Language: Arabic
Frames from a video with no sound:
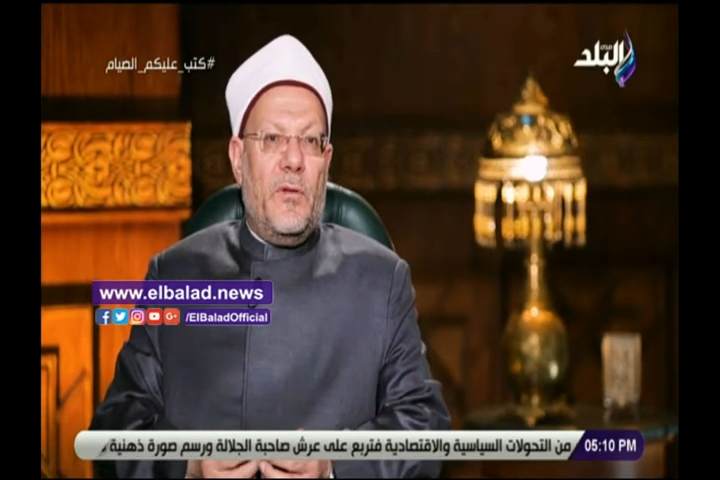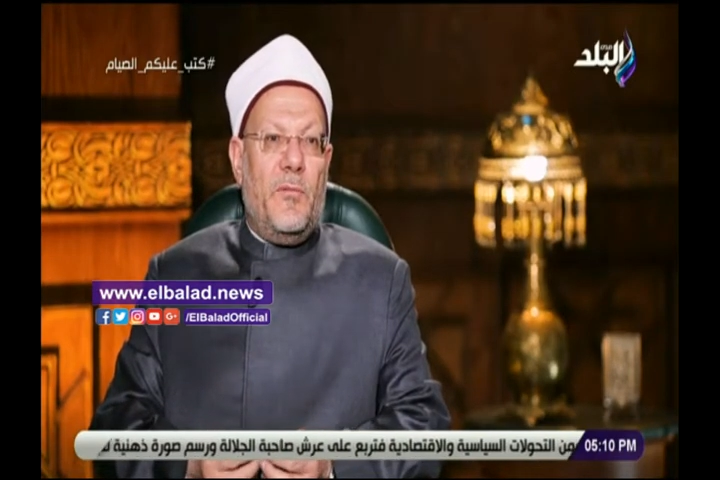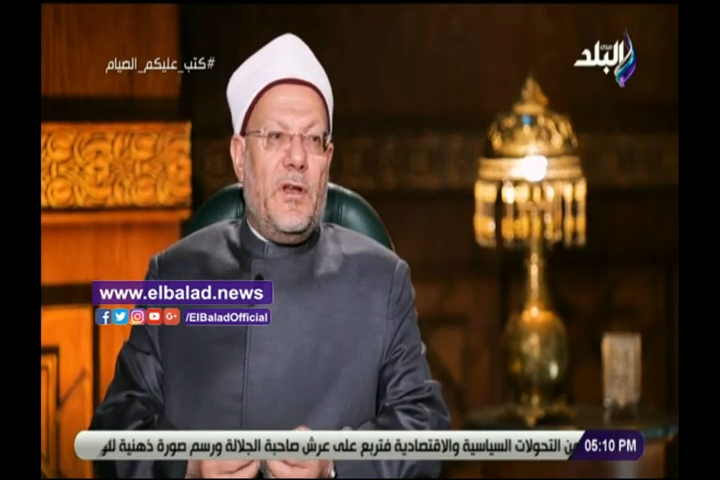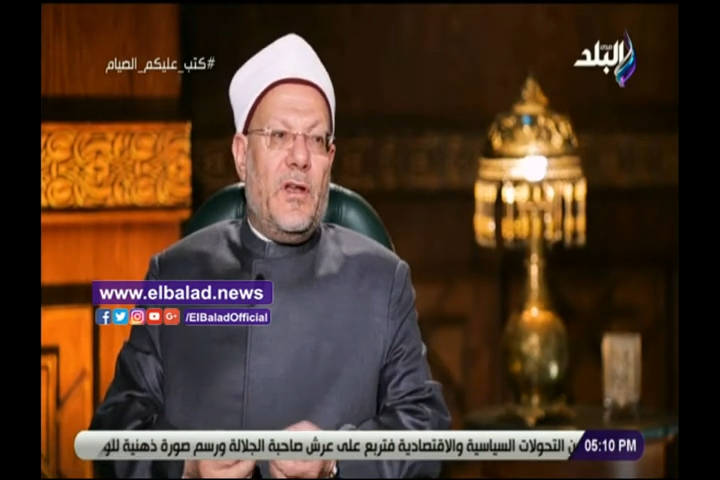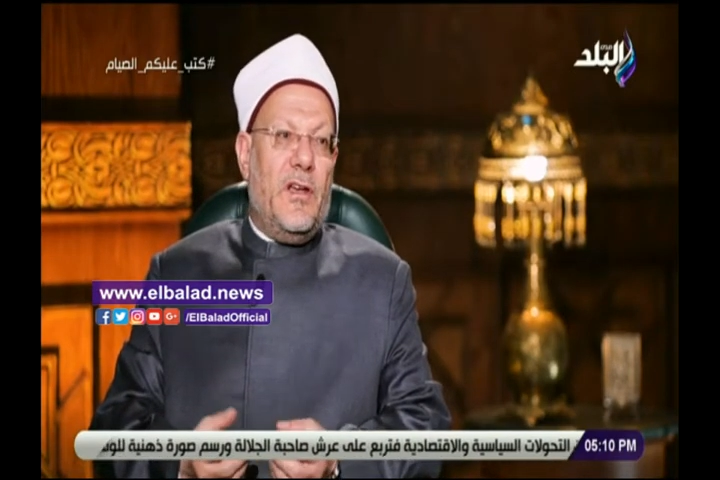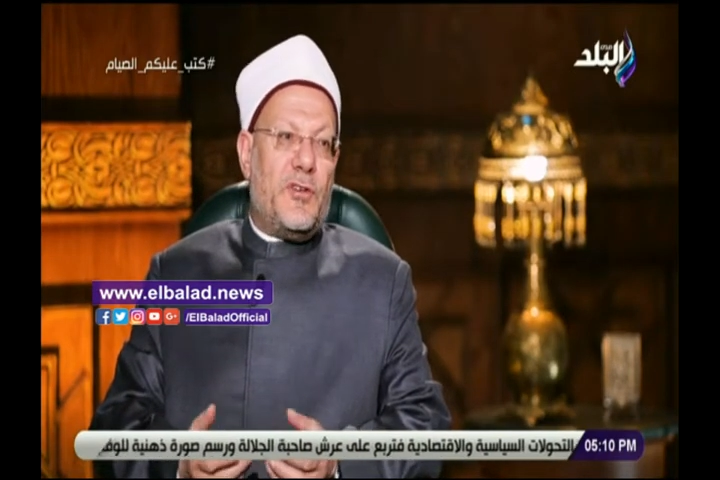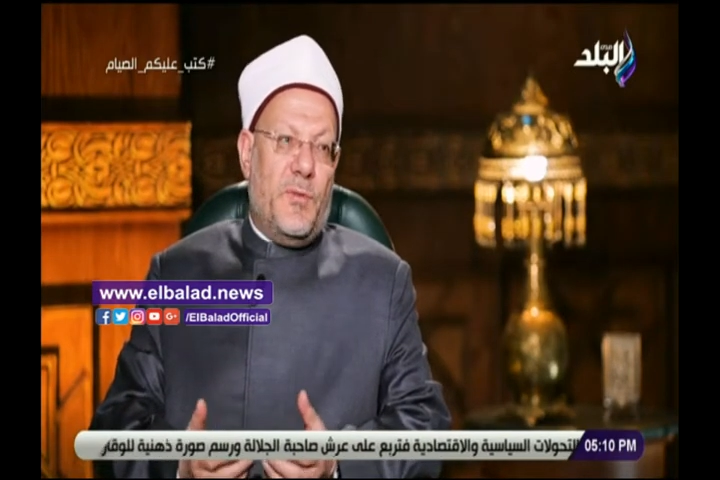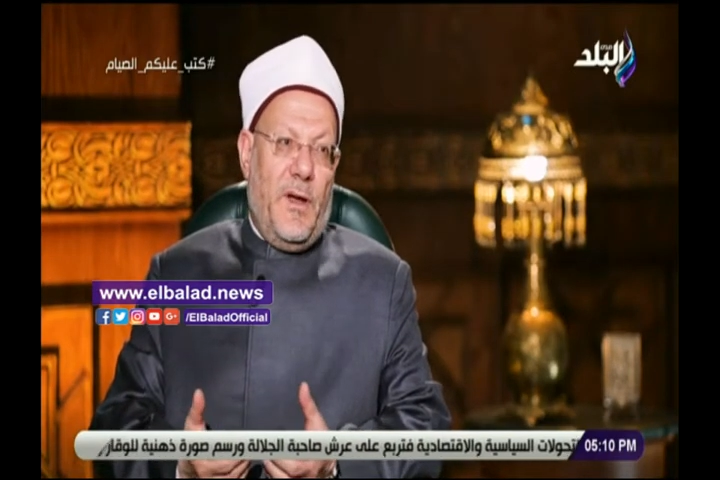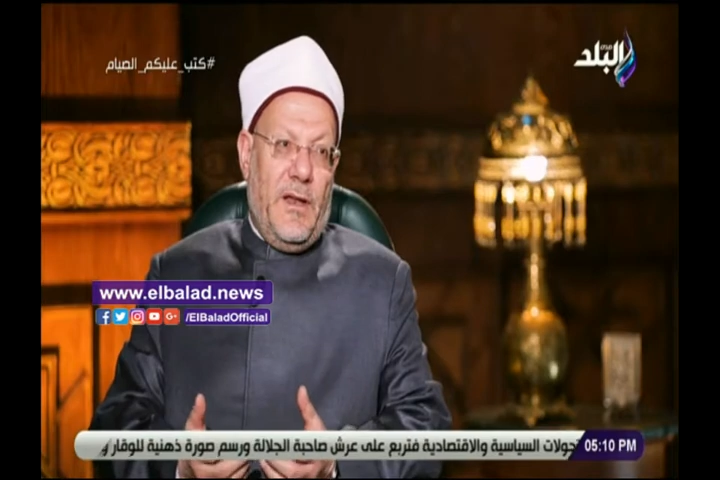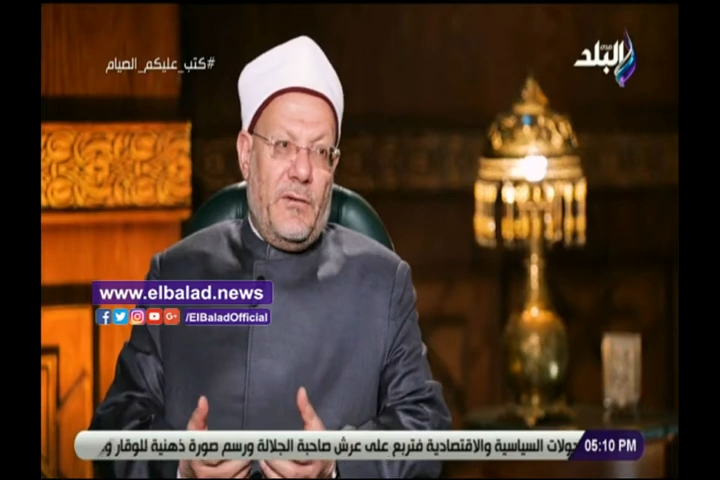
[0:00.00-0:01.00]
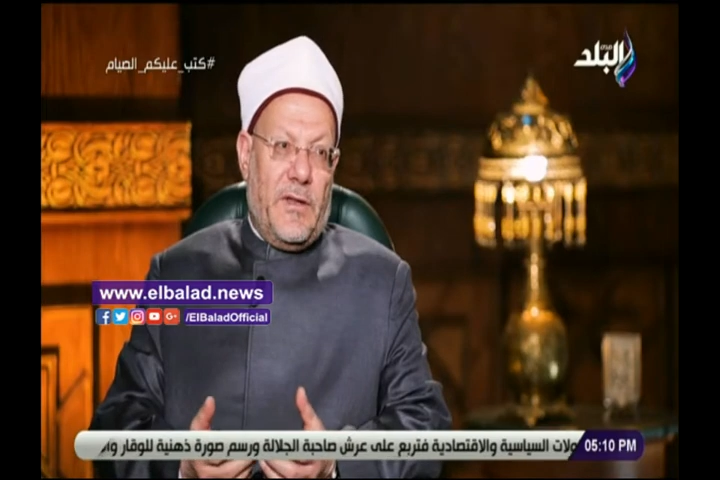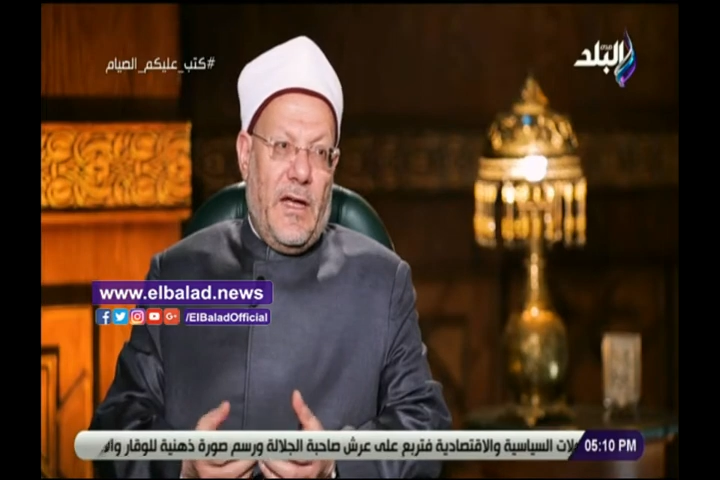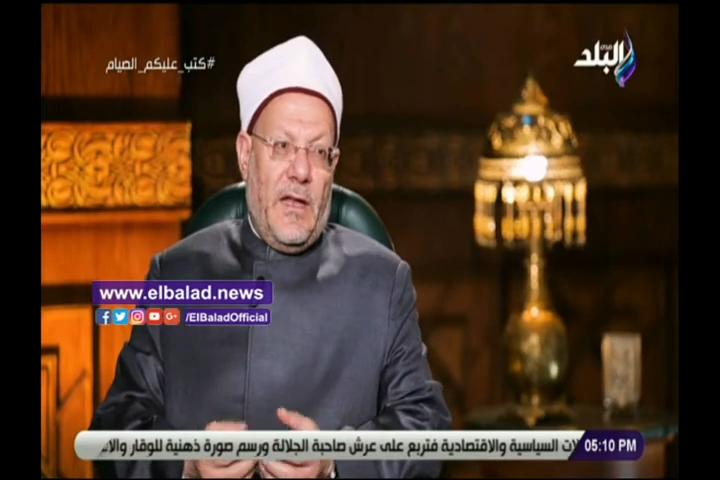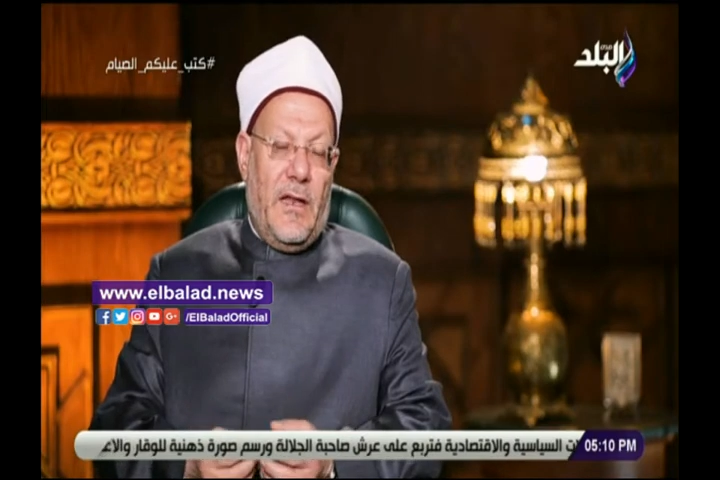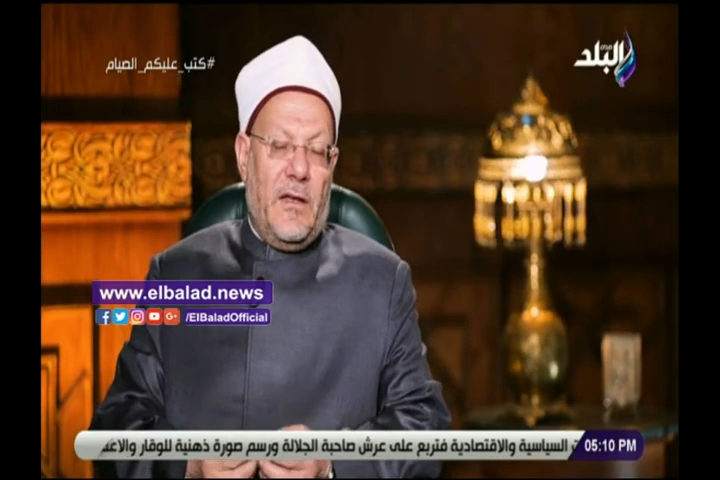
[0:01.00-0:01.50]
من الله سبحانه
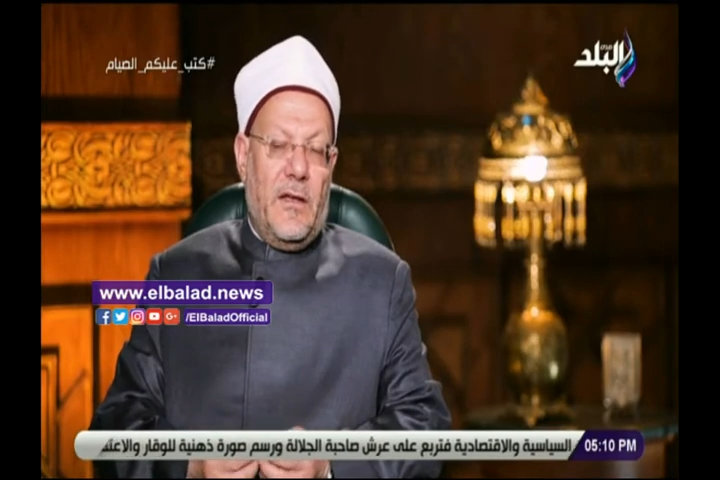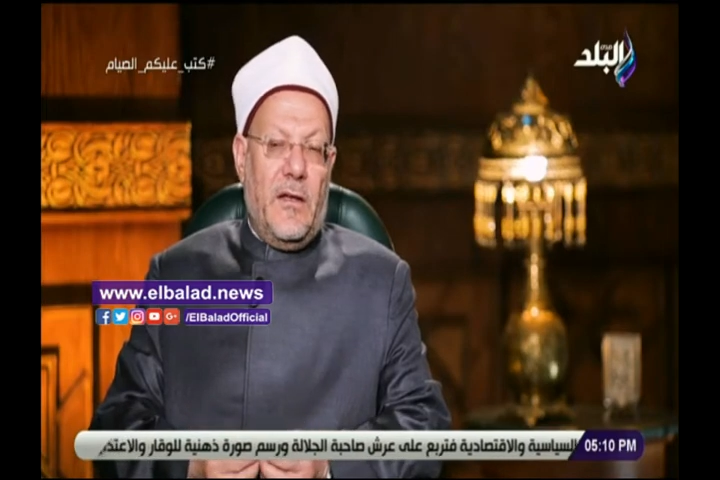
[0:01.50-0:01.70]
وتعالى